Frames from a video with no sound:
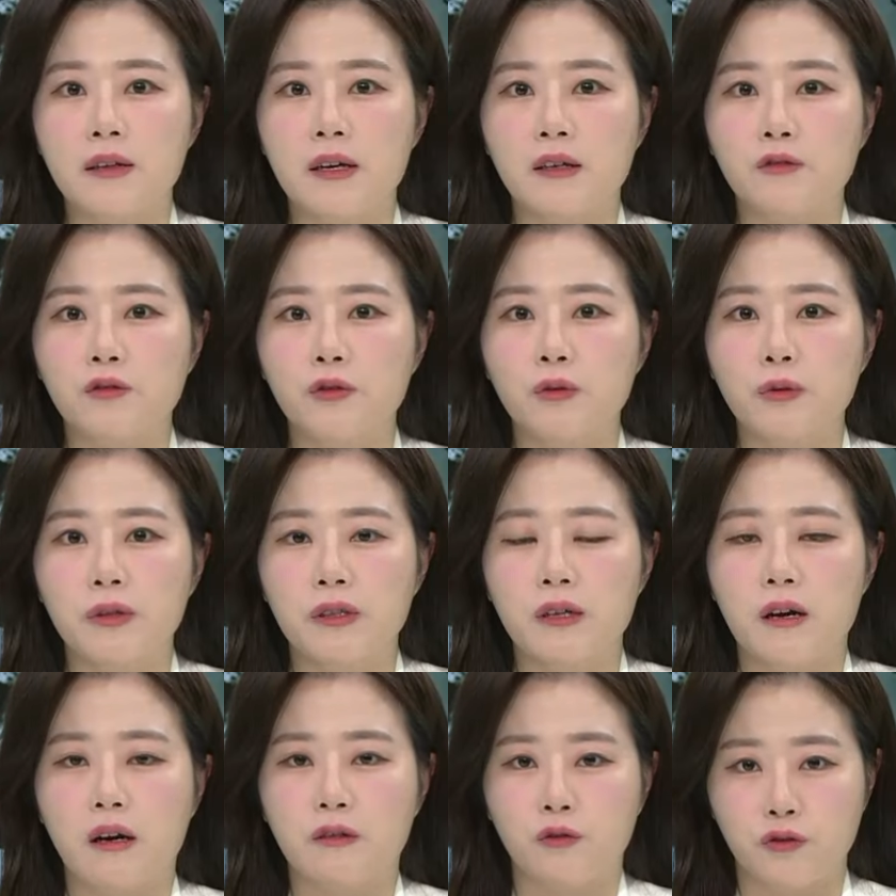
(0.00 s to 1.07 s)
대한 수요
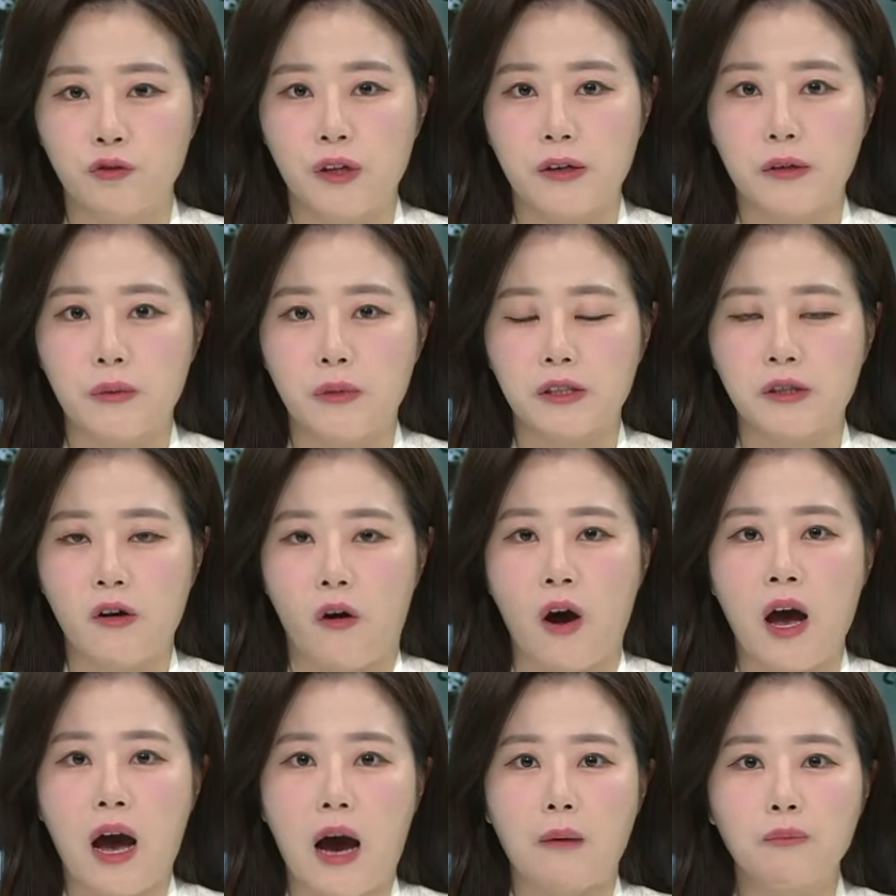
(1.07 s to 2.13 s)
증가가 둔화되면서
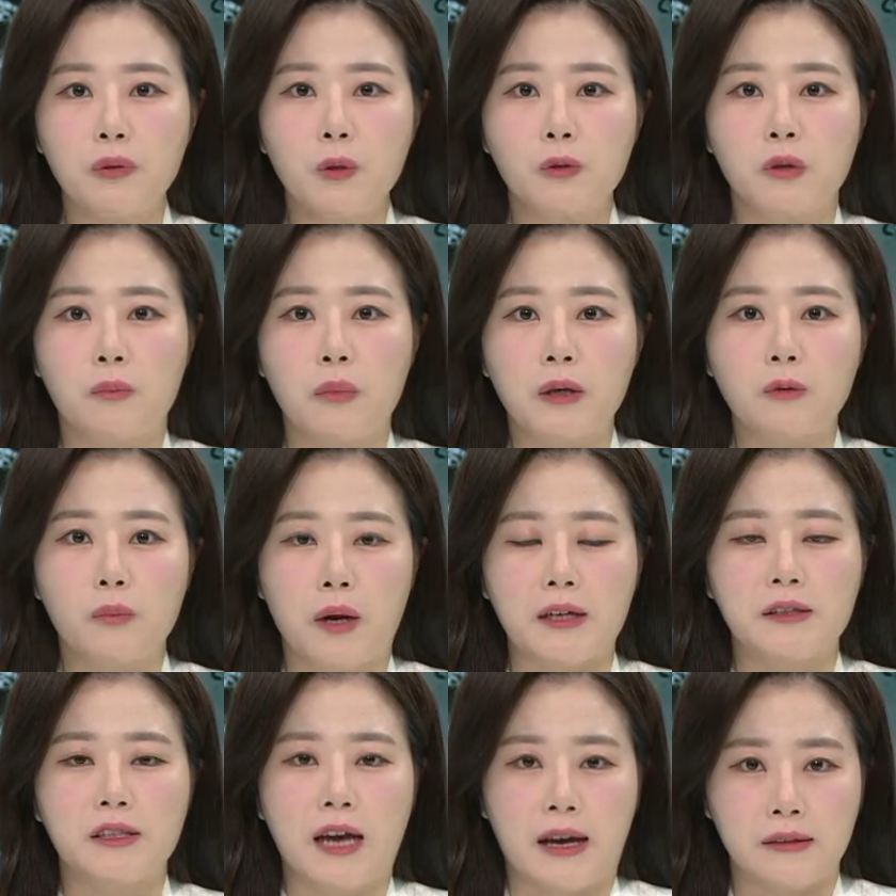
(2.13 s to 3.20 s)
앞으로 전망도
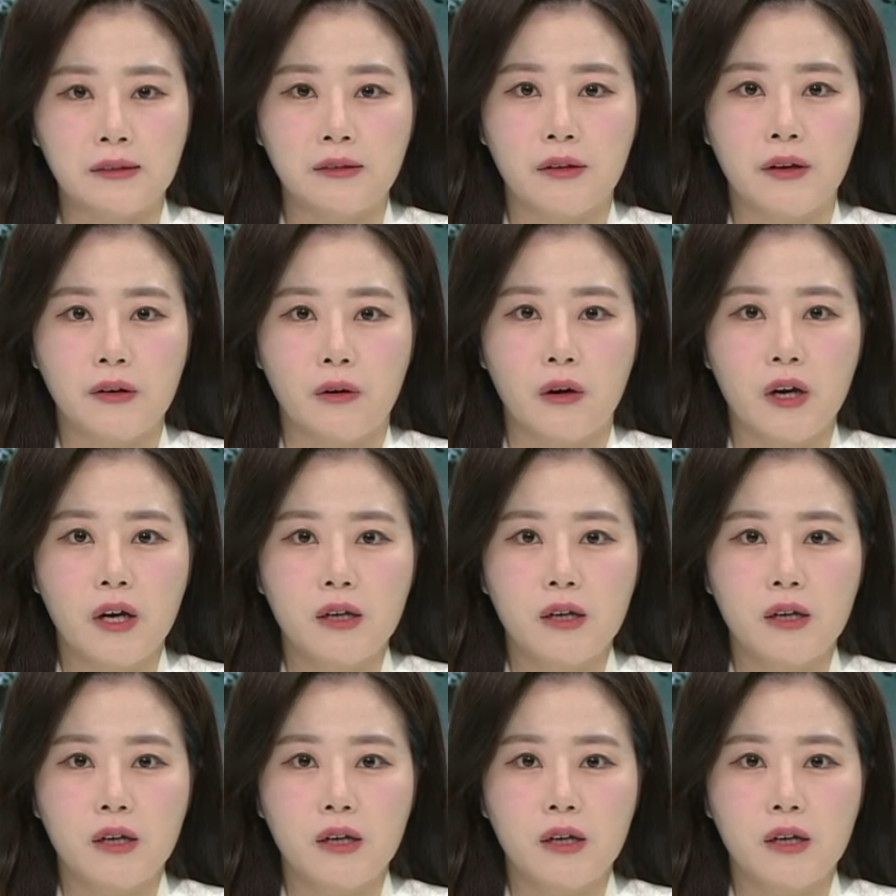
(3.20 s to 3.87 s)
밝지 않은데요.